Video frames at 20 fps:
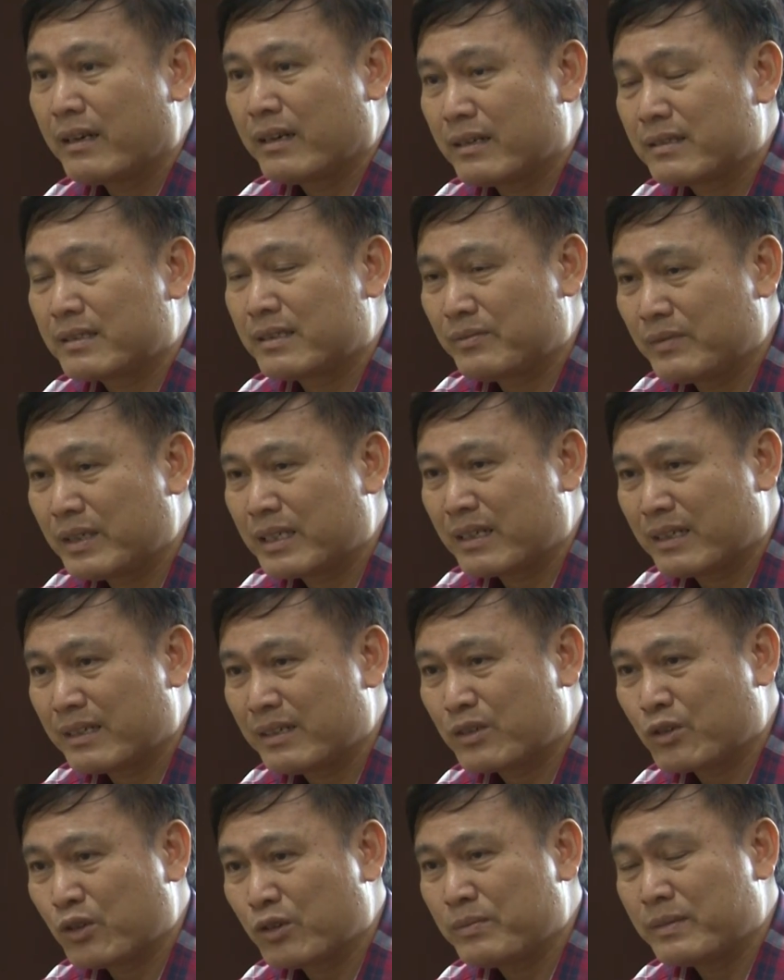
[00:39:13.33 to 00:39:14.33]
à, chính vì thế
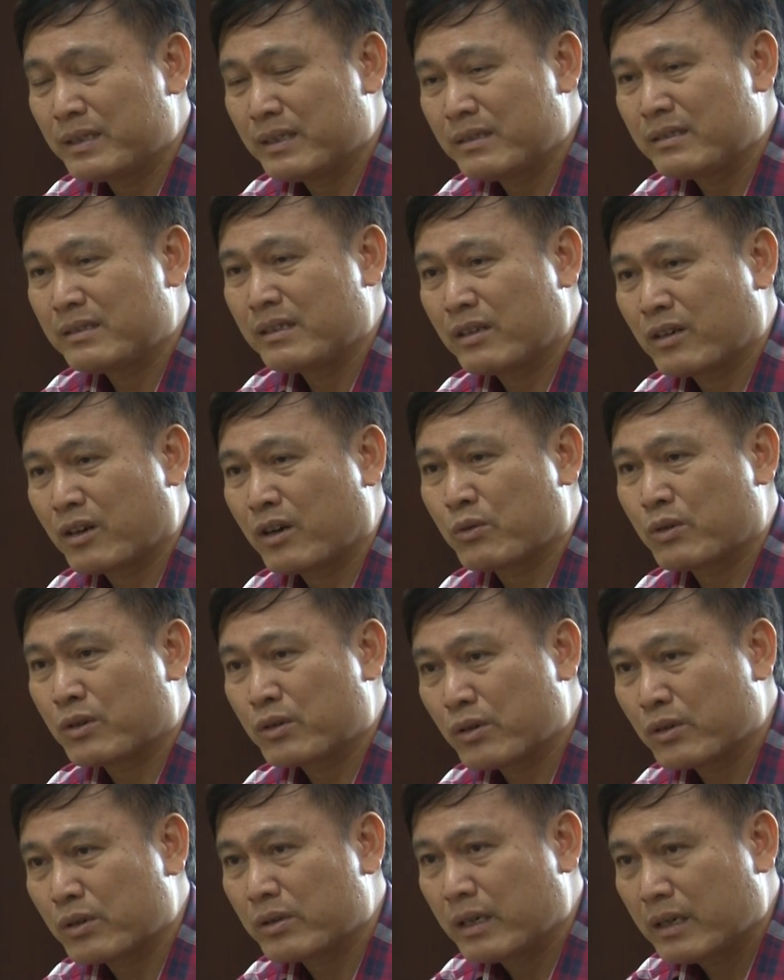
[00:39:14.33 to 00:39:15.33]
thì tôi mới rời khỏi quân
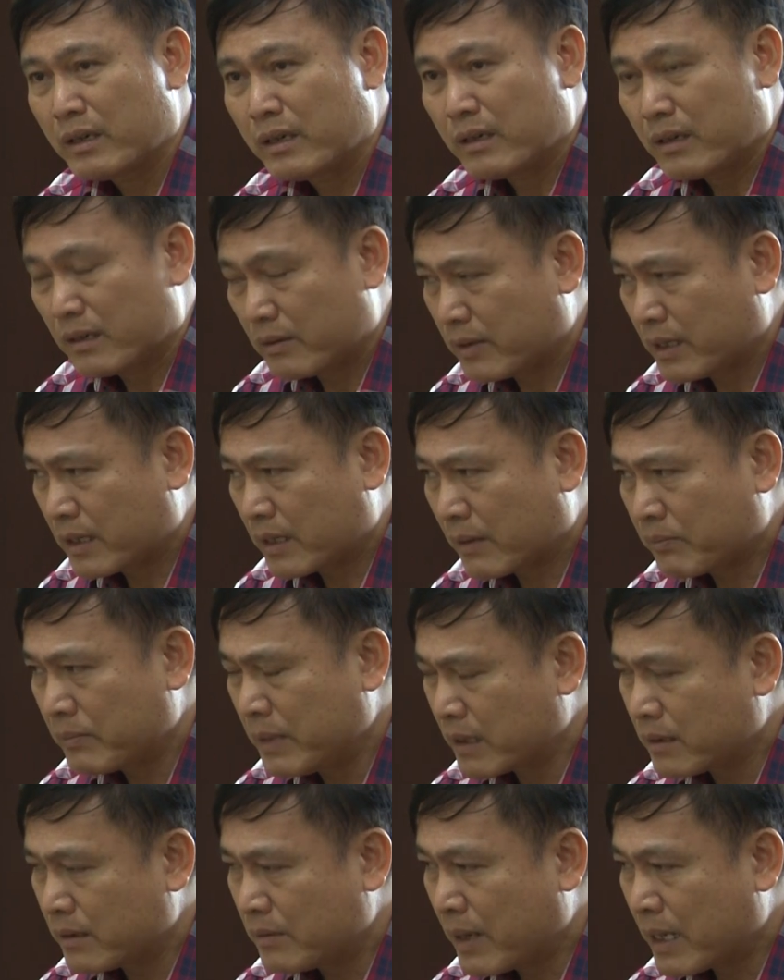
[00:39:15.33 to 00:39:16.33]
đội và đặc
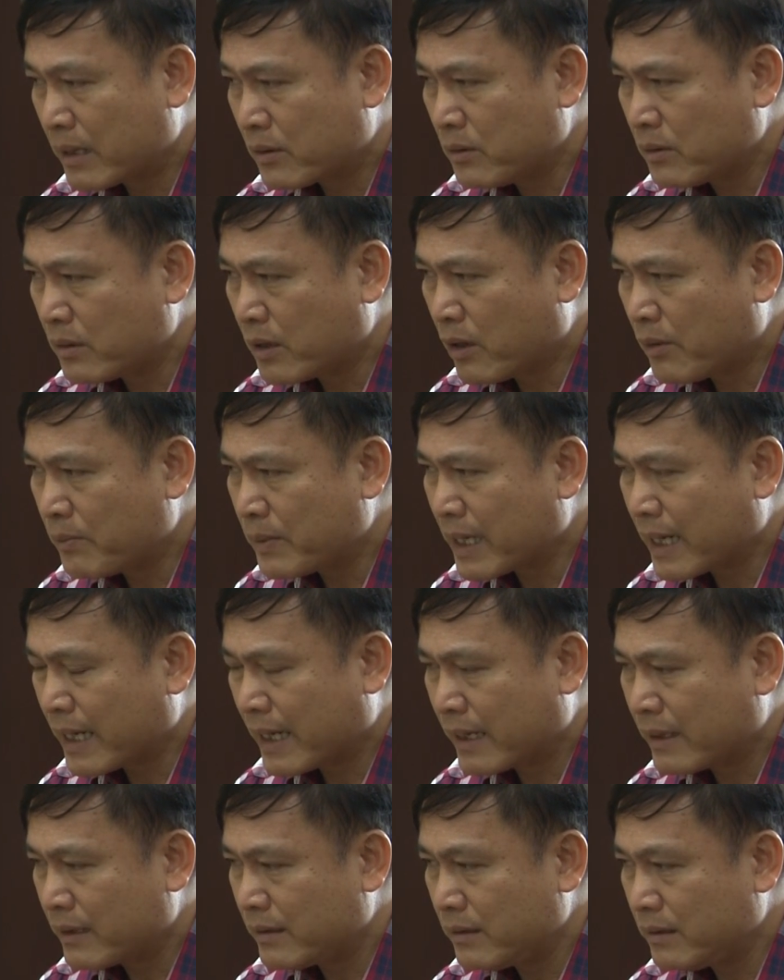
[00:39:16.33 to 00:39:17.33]
biệt thì ba tôi có một
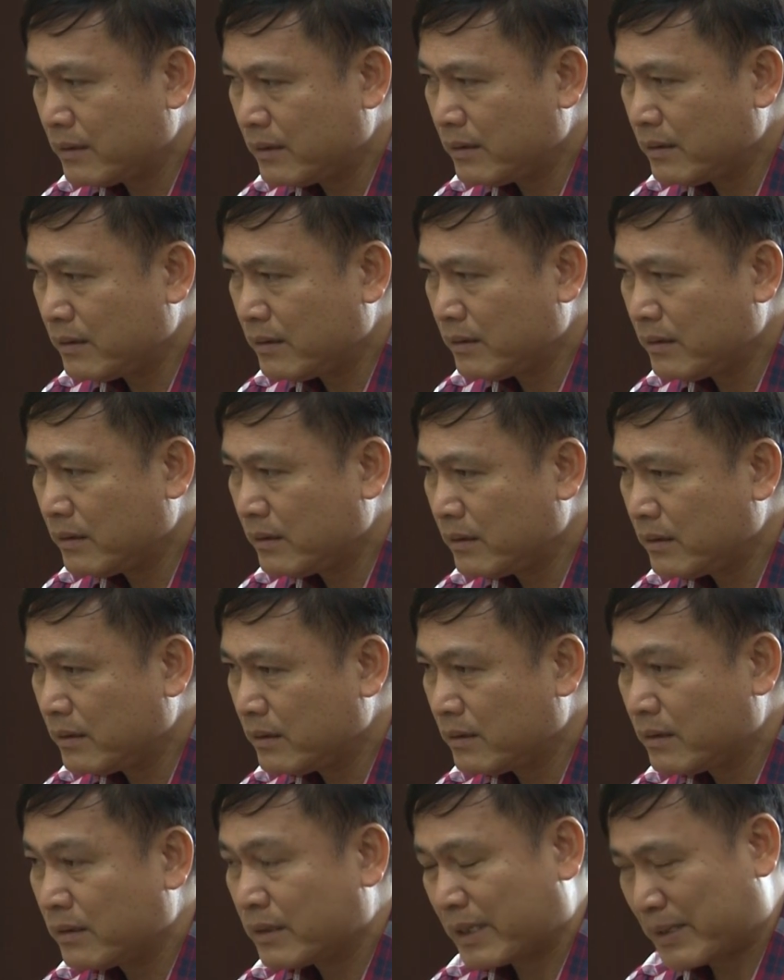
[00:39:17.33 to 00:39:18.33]
cái
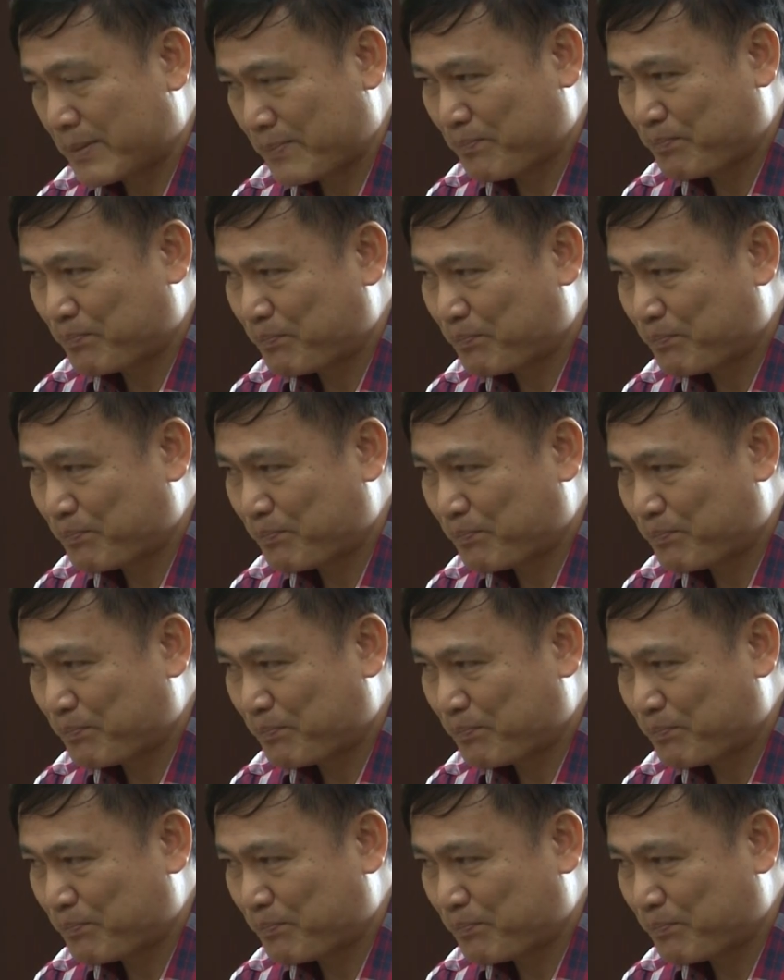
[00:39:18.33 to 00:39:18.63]
như này